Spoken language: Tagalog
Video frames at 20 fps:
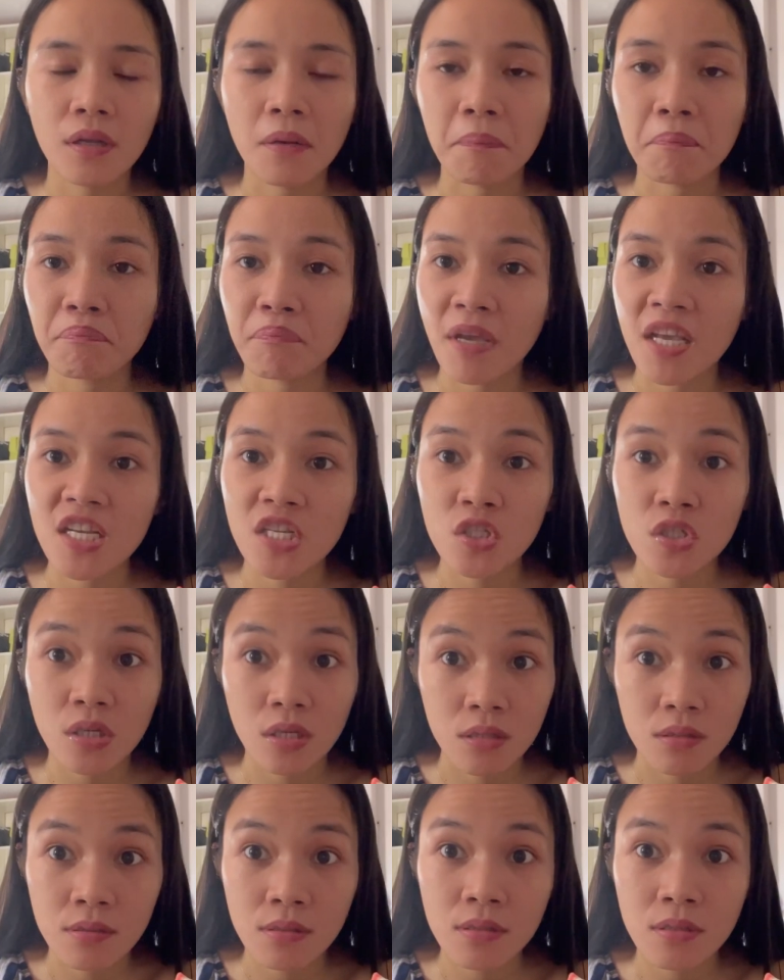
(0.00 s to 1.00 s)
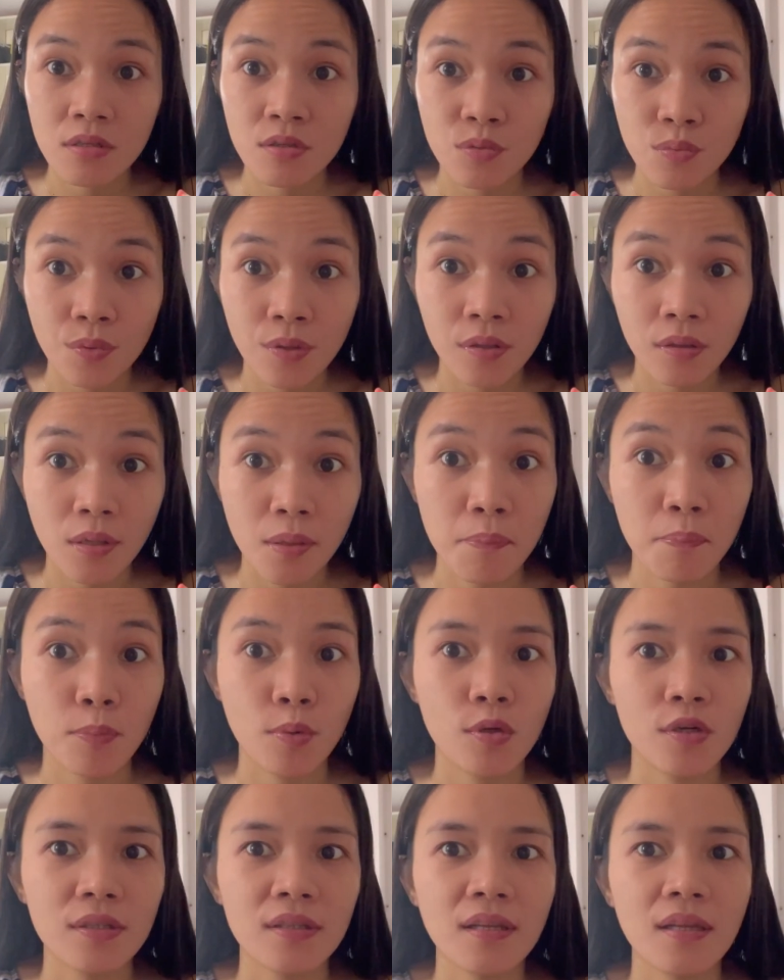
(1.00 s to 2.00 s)
and patience is really
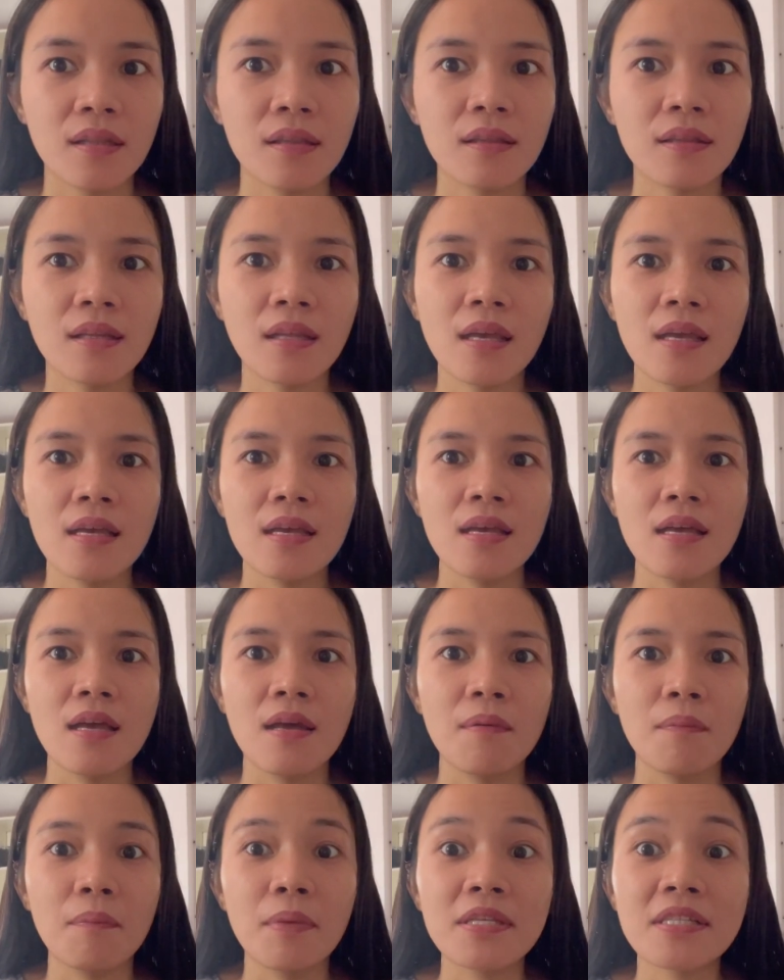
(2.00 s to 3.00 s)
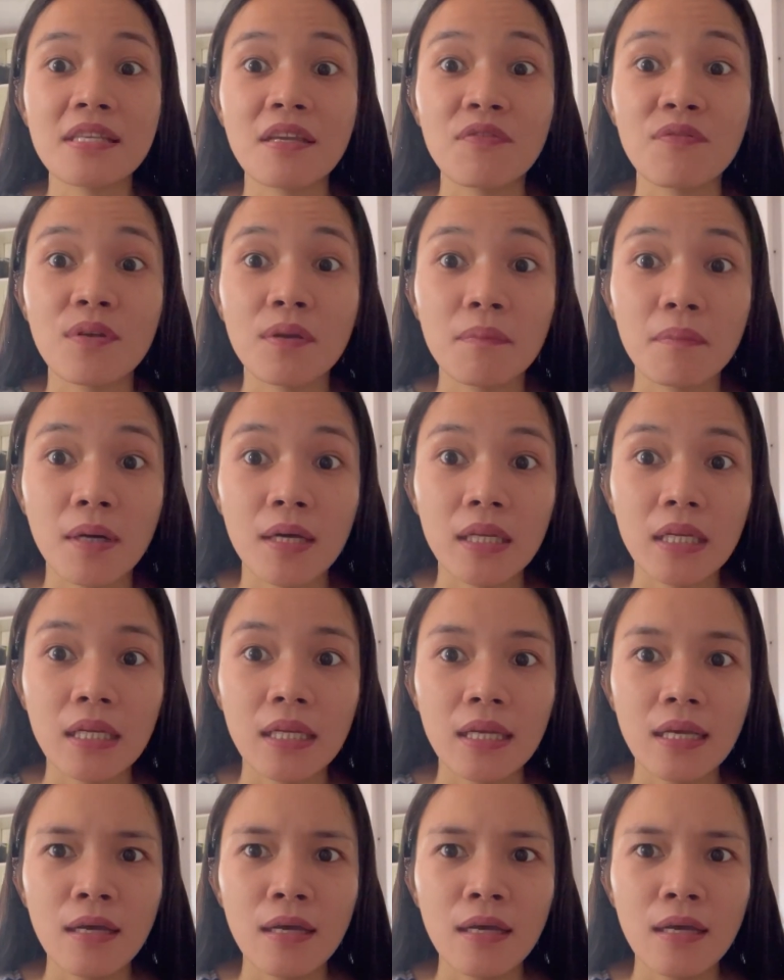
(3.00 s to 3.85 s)
important by saving money.